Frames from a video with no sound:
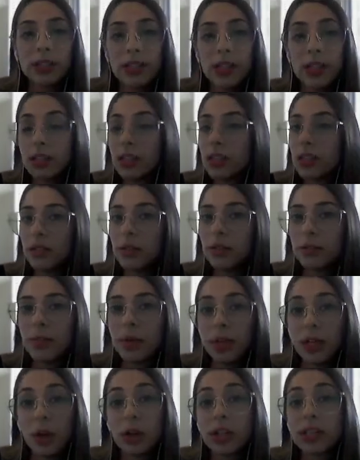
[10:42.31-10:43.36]
uh,
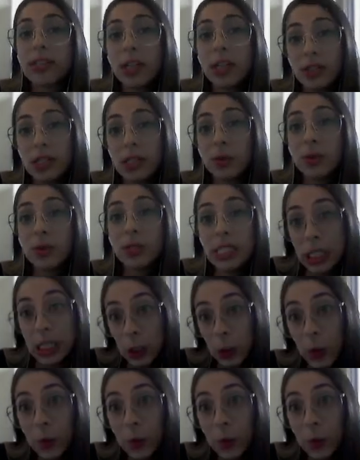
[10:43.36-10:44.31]
maior que 0,05.